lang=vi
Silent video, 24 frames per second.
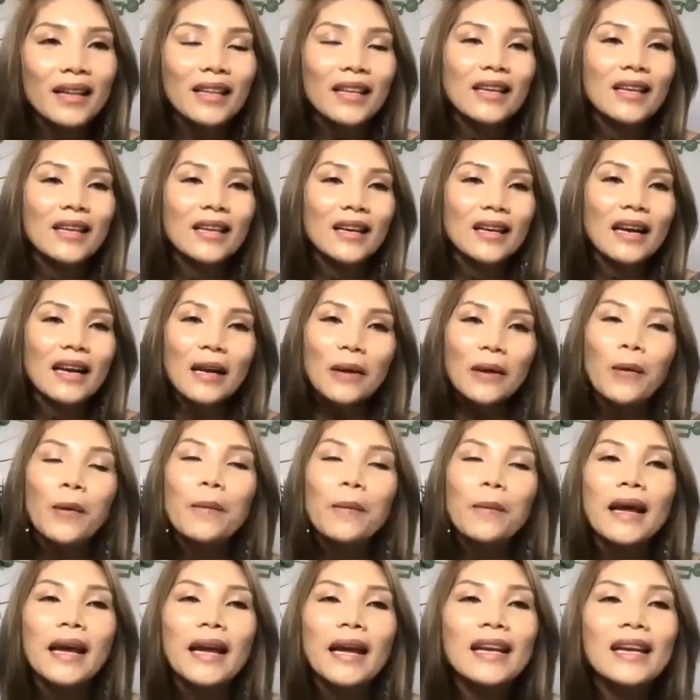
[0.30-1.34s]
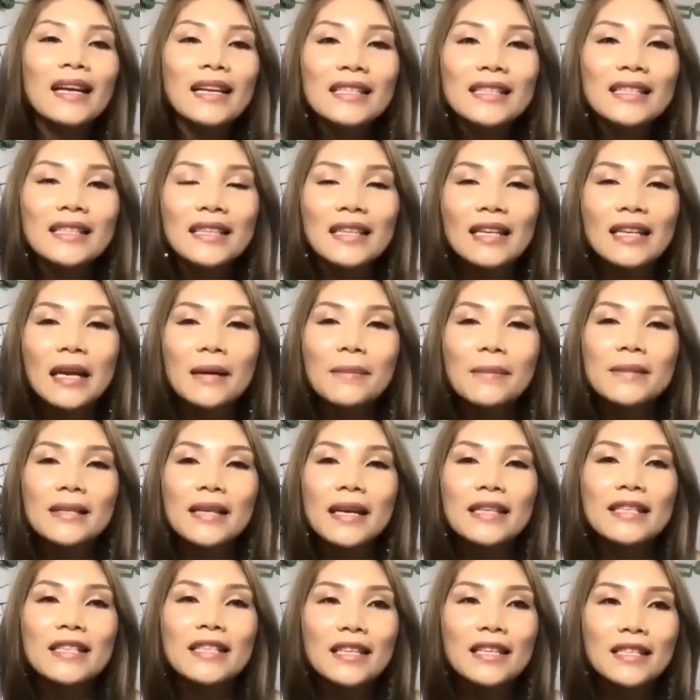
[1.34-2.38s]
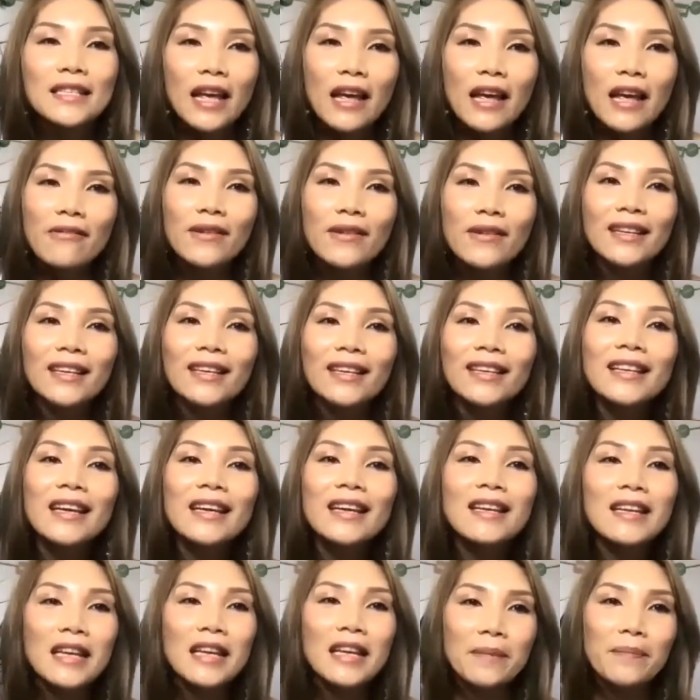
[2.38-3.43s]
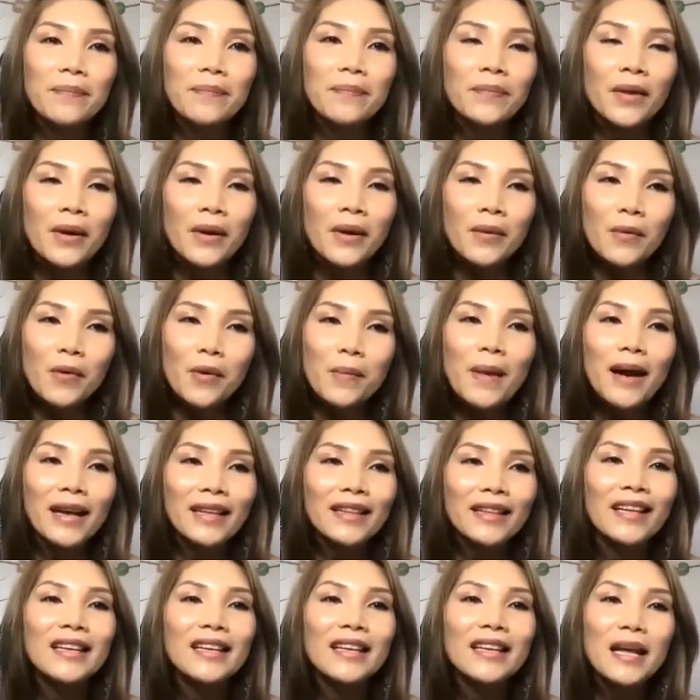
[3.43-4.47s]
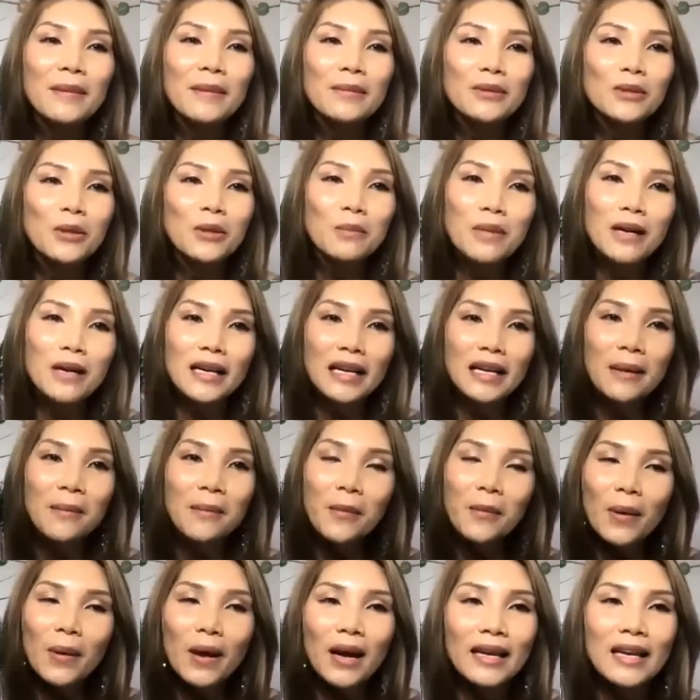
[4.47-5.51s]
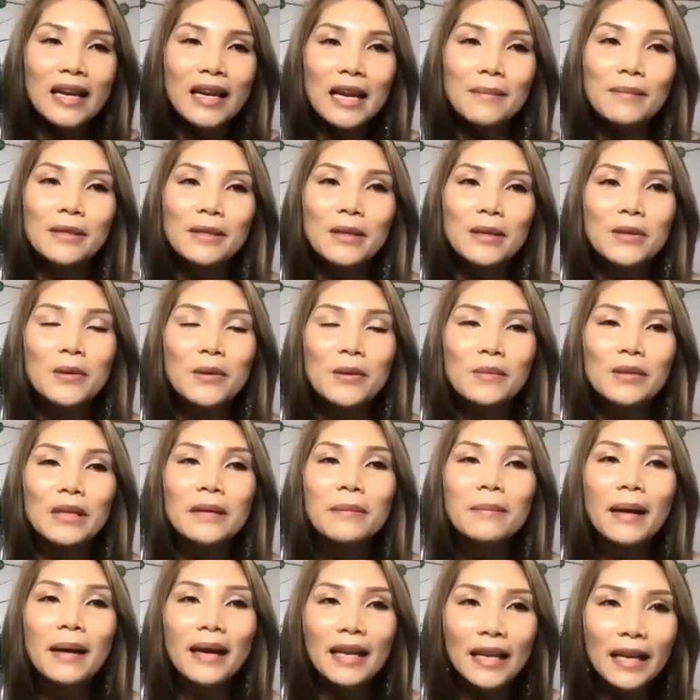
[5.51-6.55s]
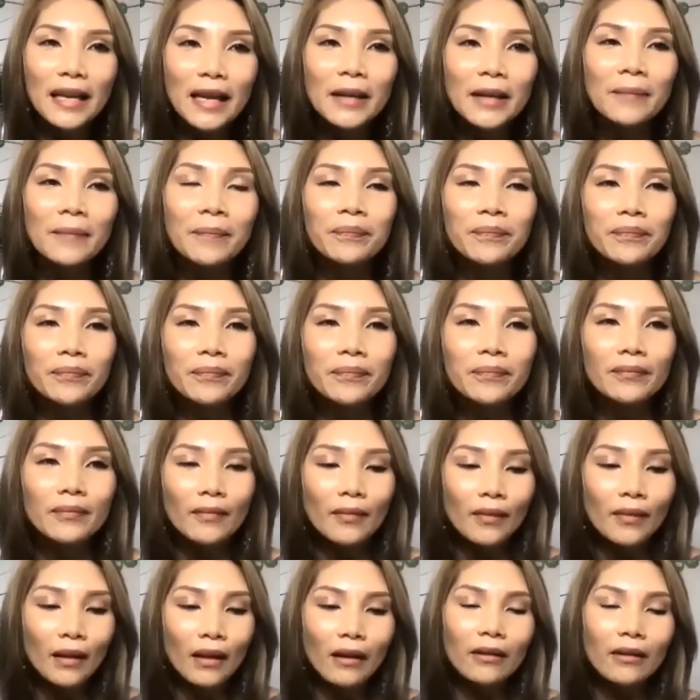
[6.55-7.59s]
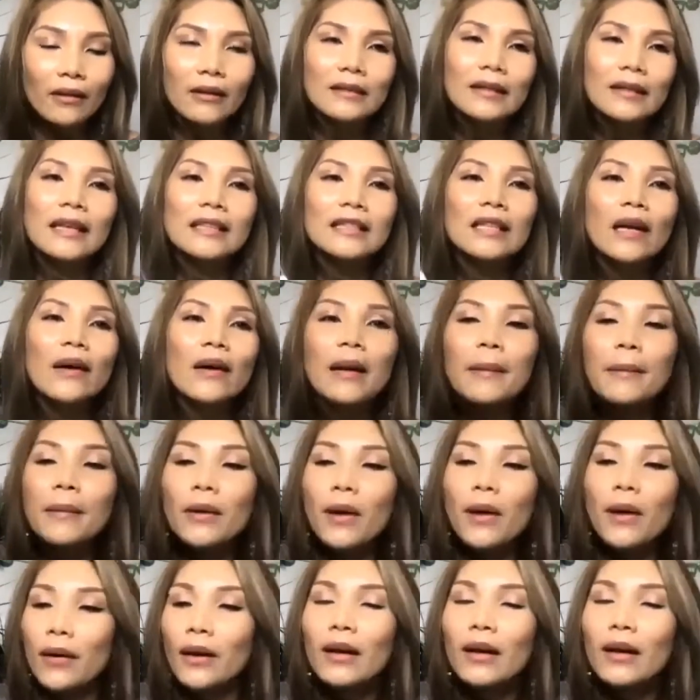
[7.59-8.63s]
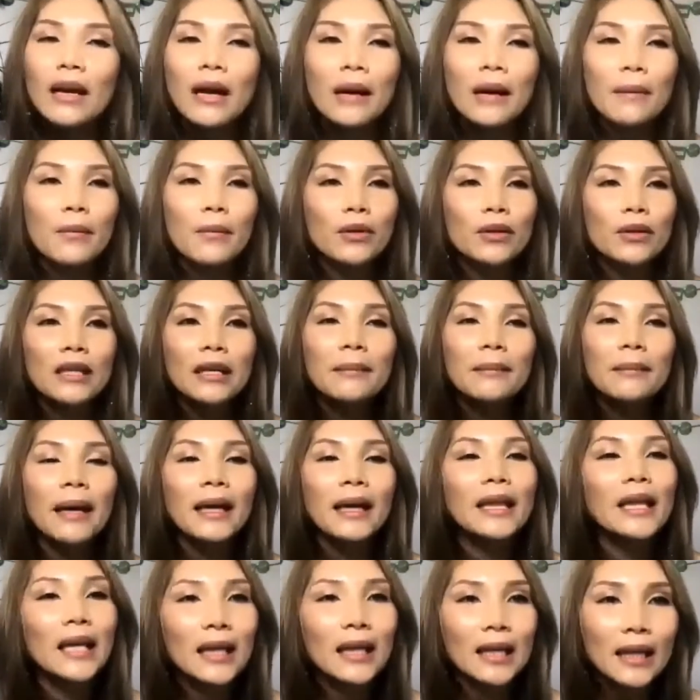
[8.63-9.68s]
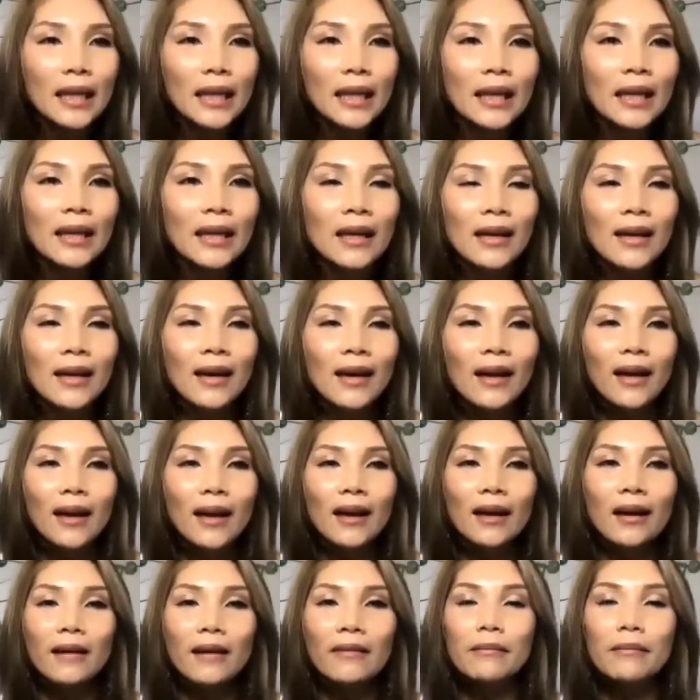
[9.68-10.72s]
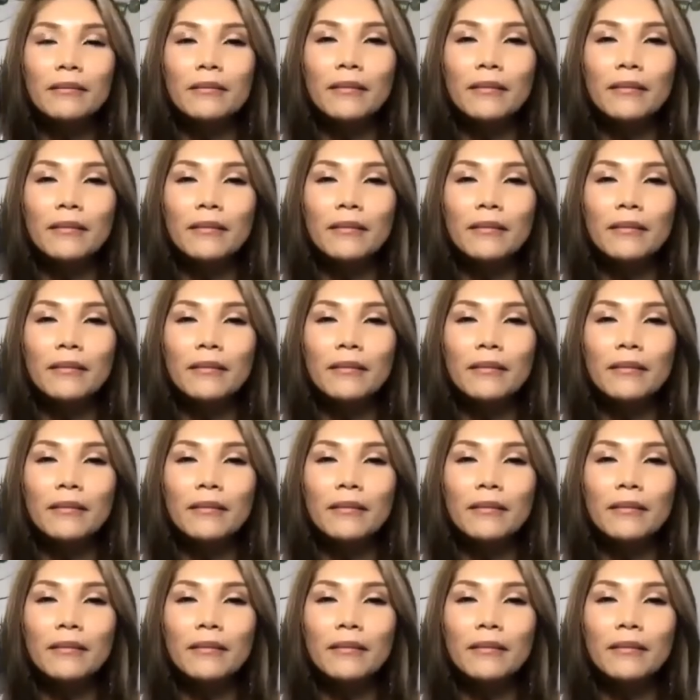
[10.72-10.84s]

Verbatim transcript: thì à, ngày hôm nay đó anh chị em sẽ chia sẻ với cái kinh nghiệm của bản thân em trong 10 năm qua khi em sử dụng chiếc máy này à, tại sao em gọi nó là một chiếc máy thần kỳ à,